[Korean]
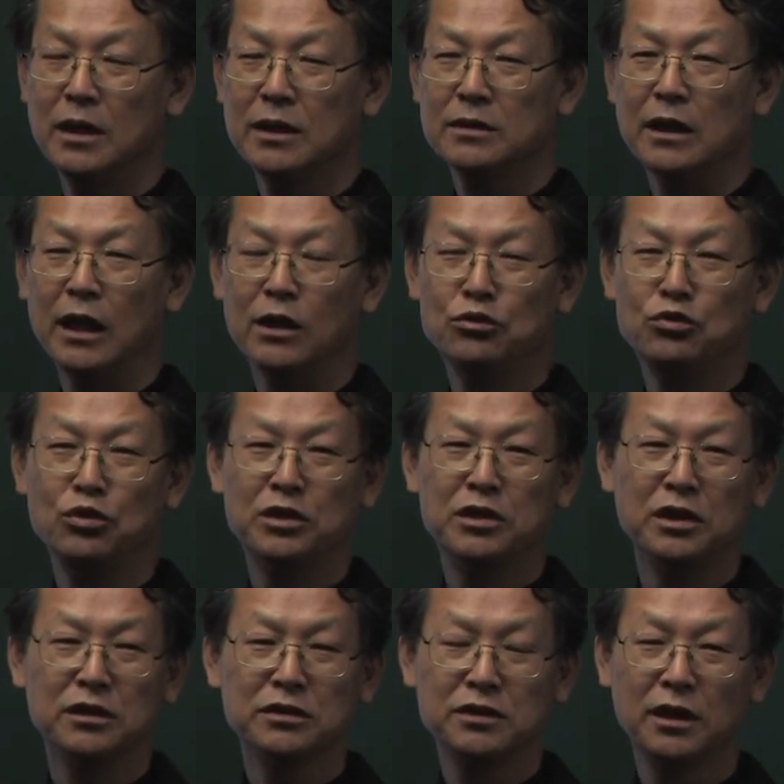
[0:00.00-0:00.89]
사회주의
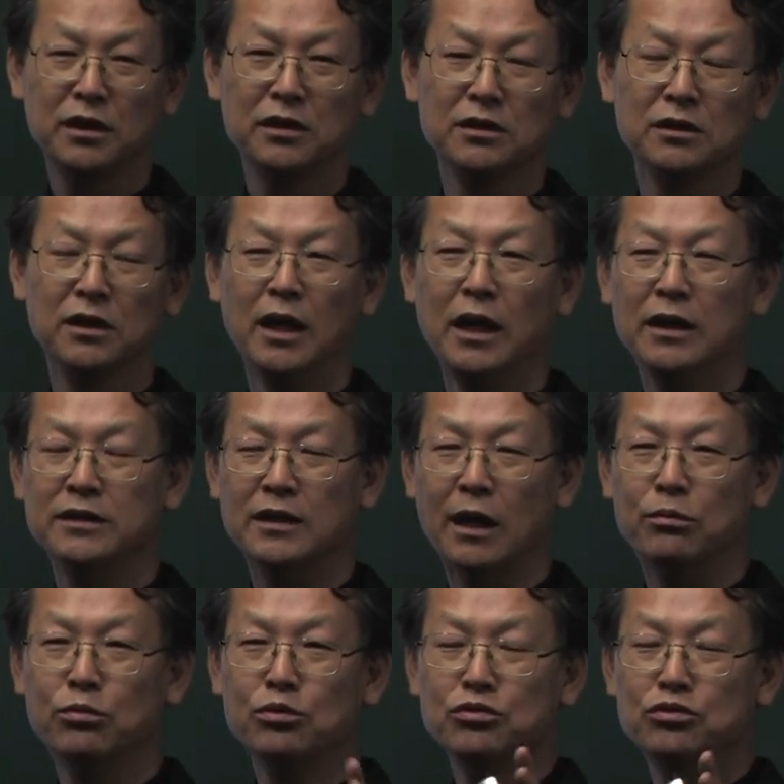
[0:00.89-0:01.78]
경제는
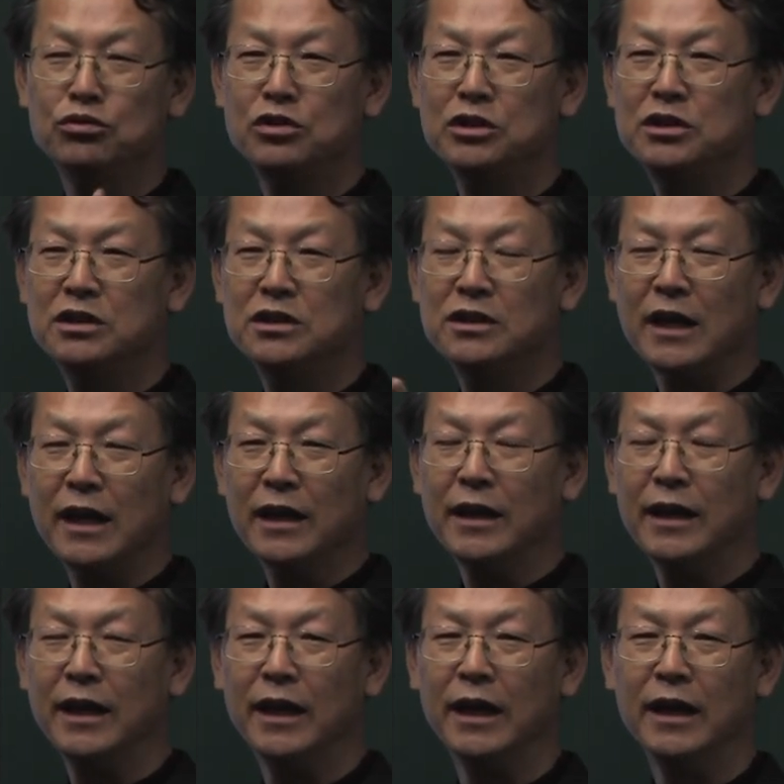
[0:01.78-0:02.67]
자본주의
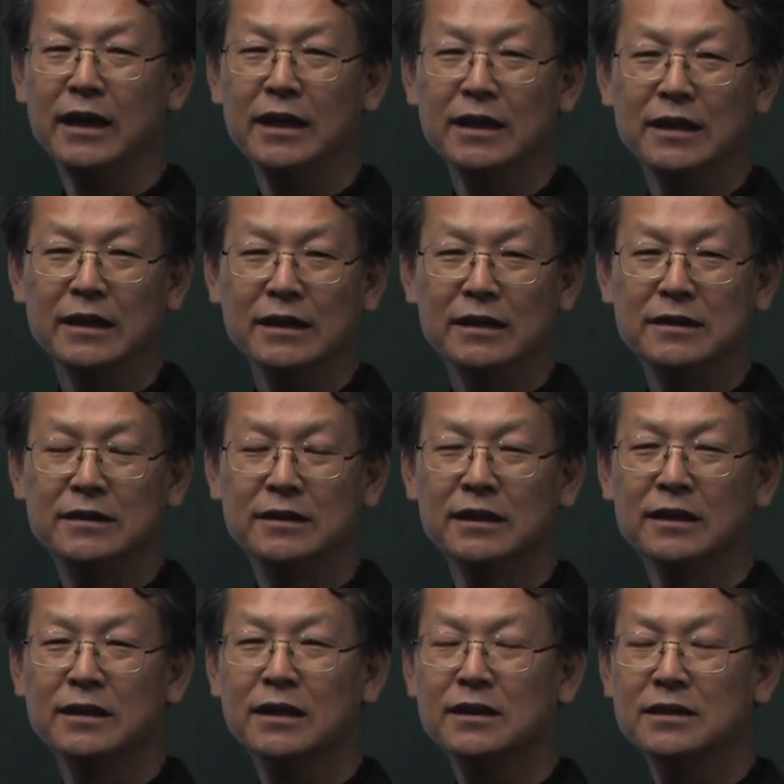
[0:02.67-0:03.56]
시장의
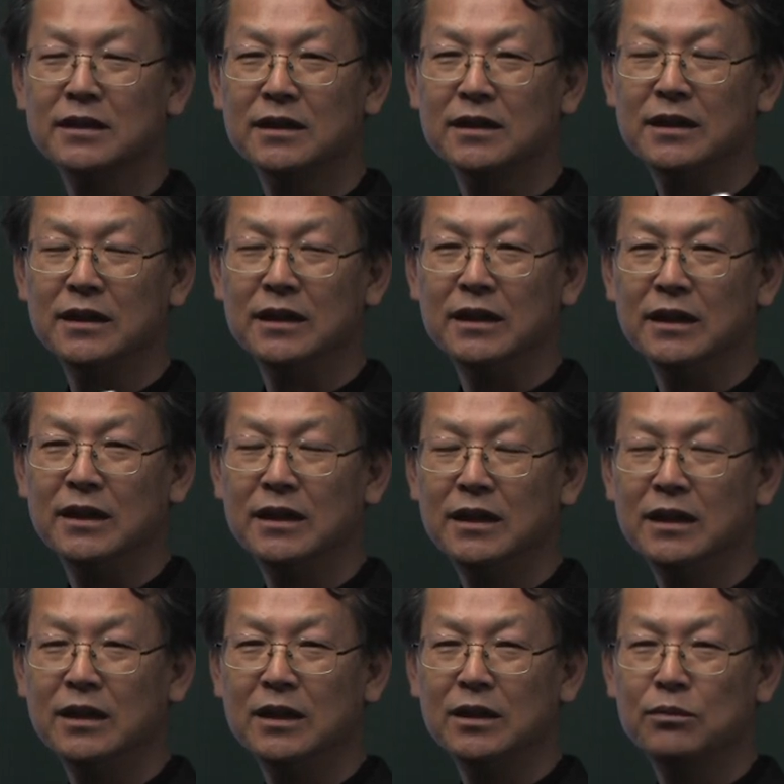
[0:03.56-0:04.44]
적응력이
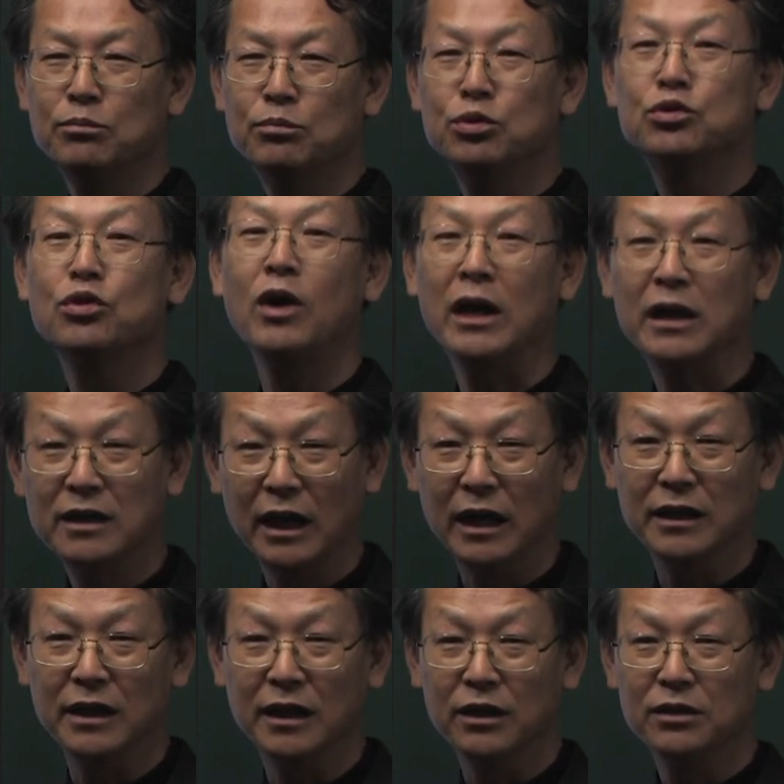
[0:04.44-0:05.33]
부족할 거
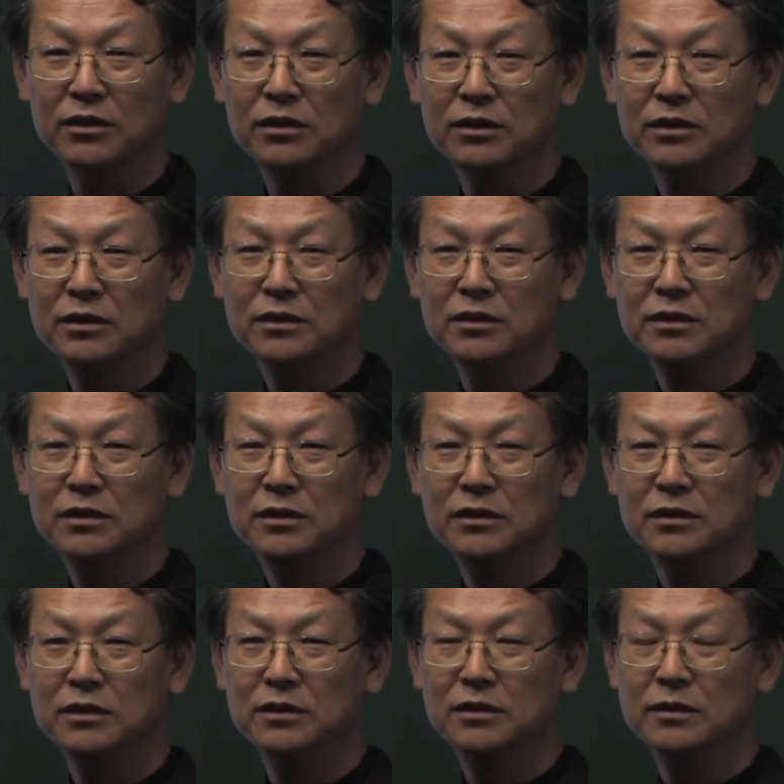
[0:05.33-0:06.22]
아니에요.
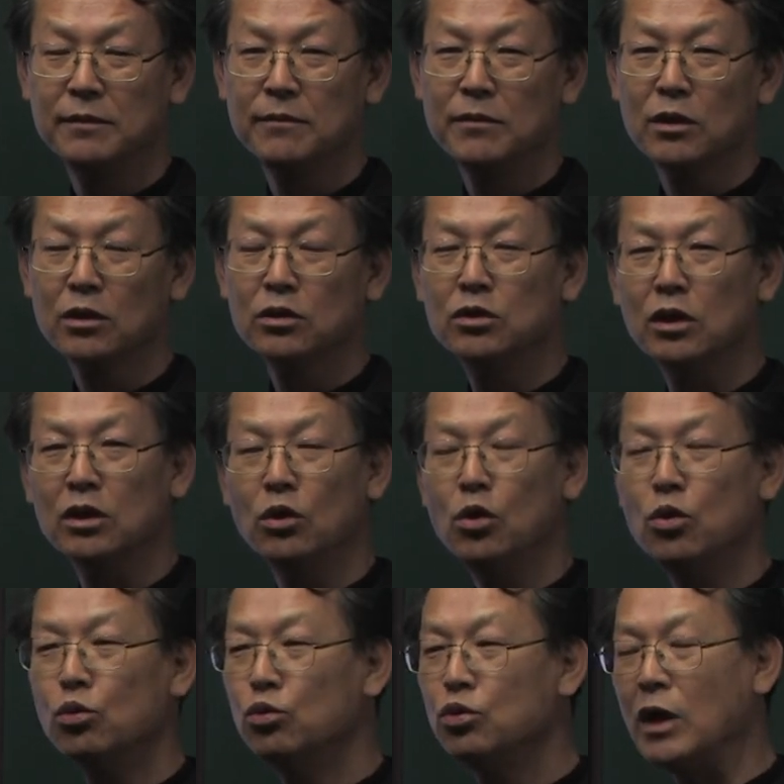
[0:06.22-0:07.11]
근데
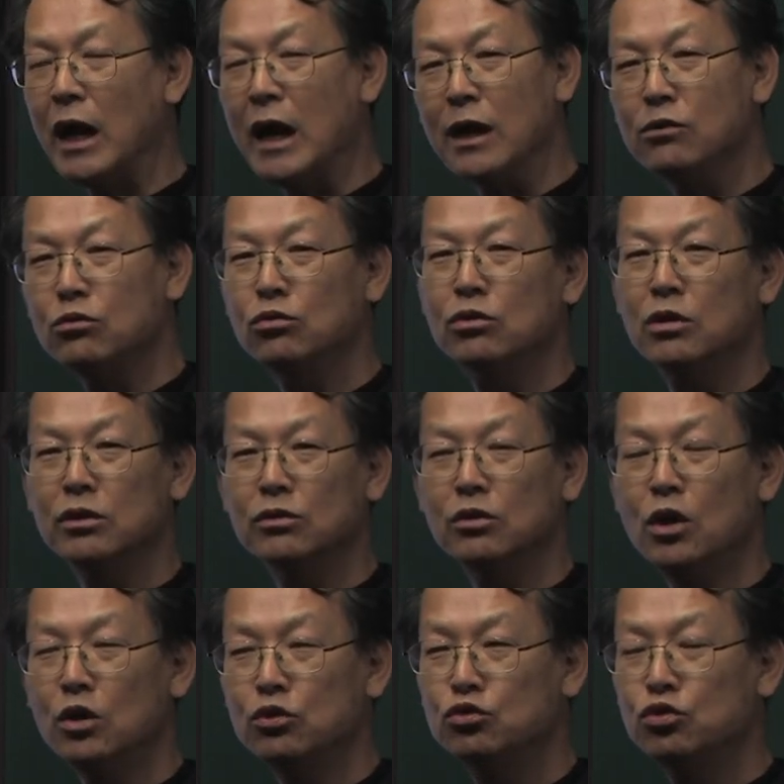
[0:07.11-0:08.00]
우리
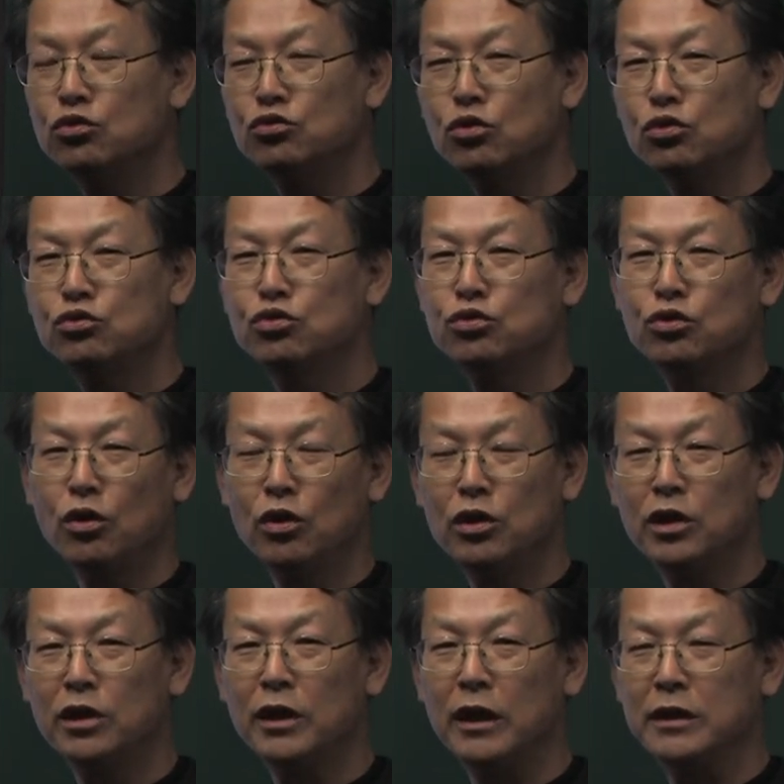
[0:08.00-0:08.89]
한국은 수출
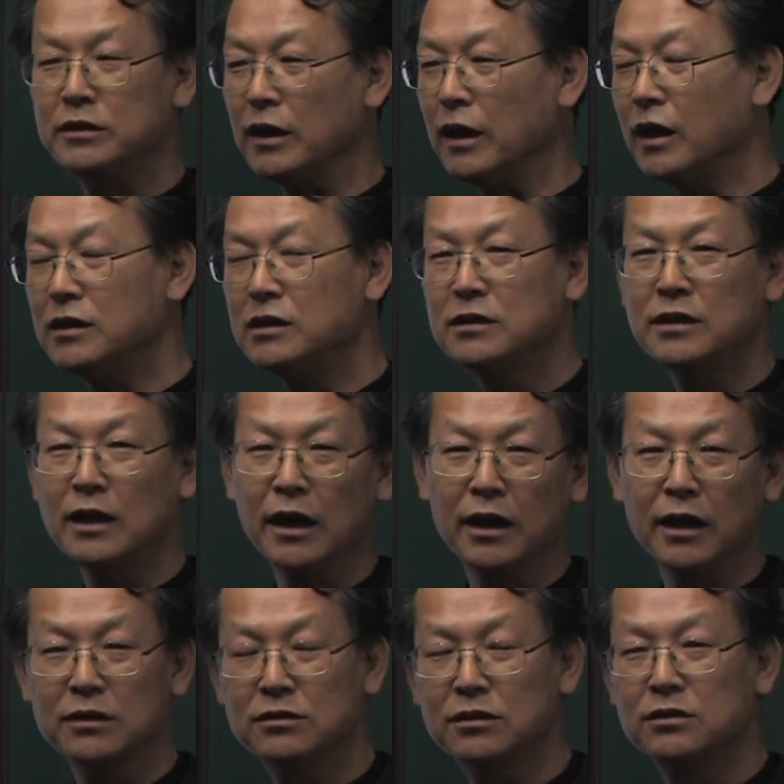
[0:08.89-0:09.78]
주도형의 세계
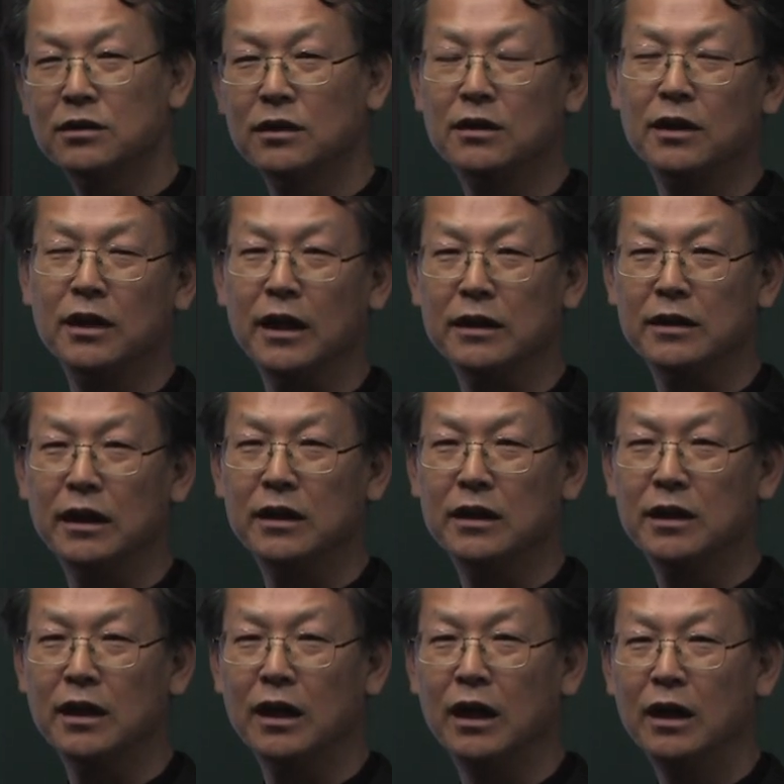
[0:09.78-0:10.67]
시장에서 적응해야
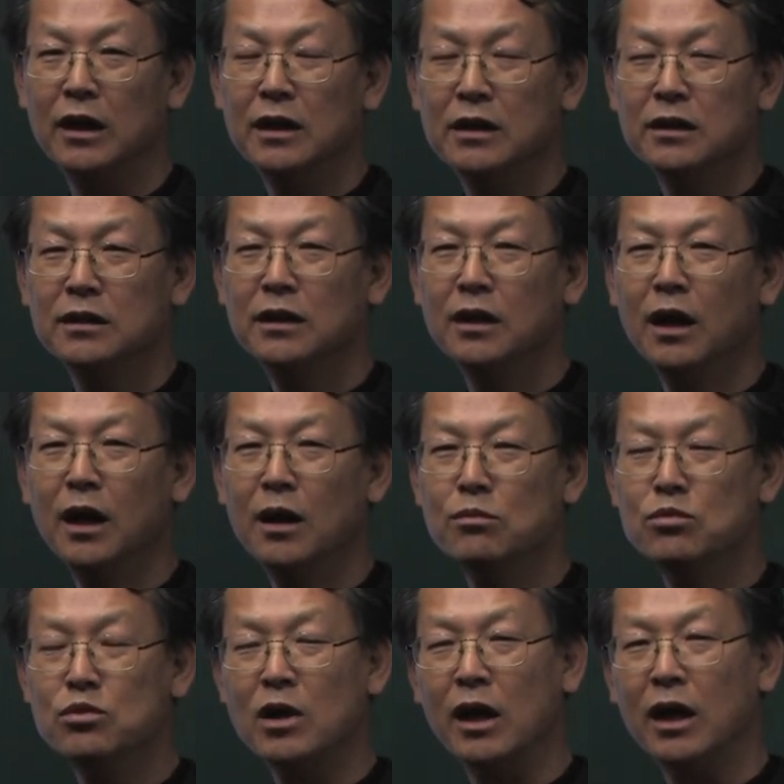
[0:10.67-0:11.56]
되니까
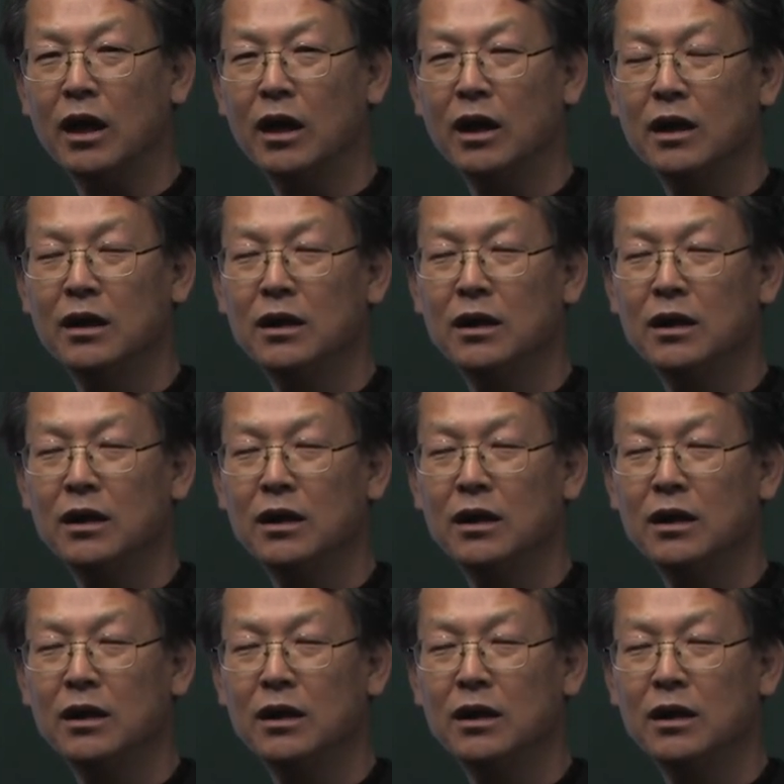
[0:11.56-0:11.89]
너무나